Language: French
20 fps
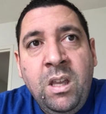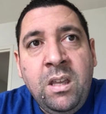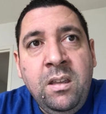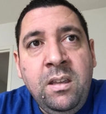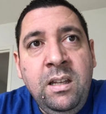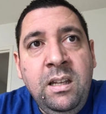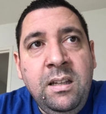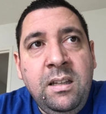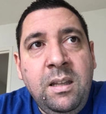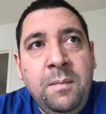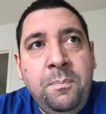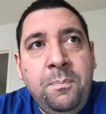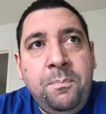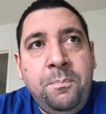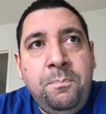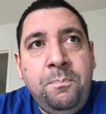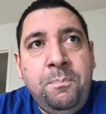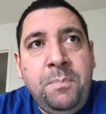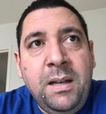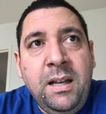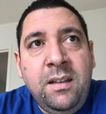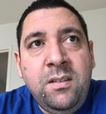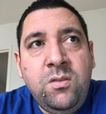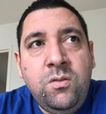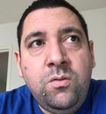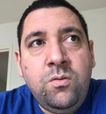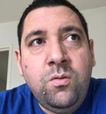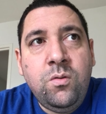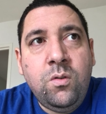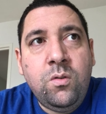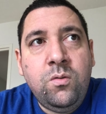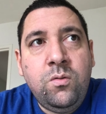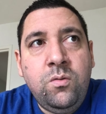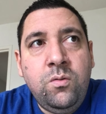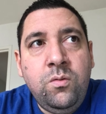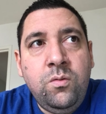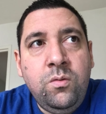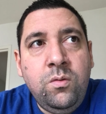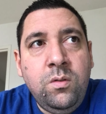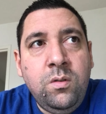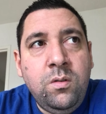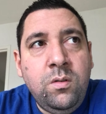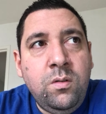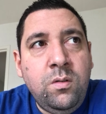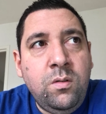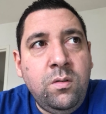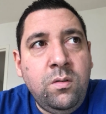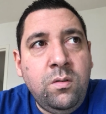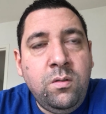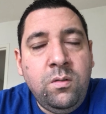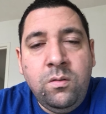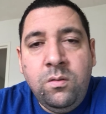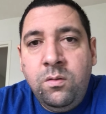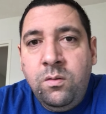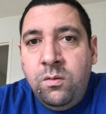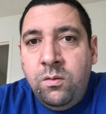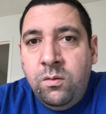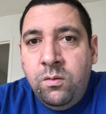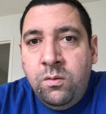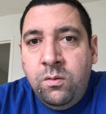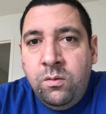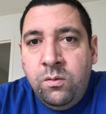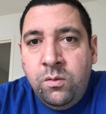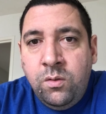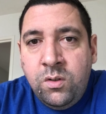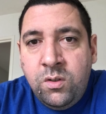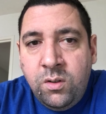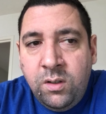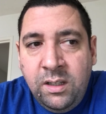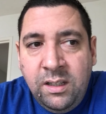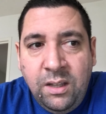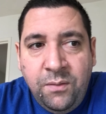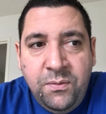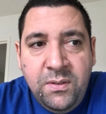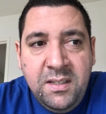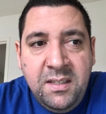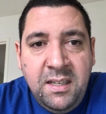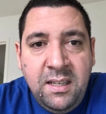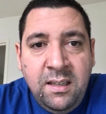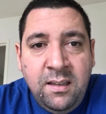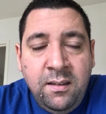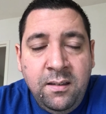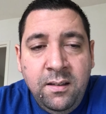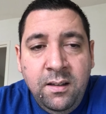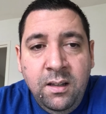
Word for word: Il n'était pas sûr du, de son état physique.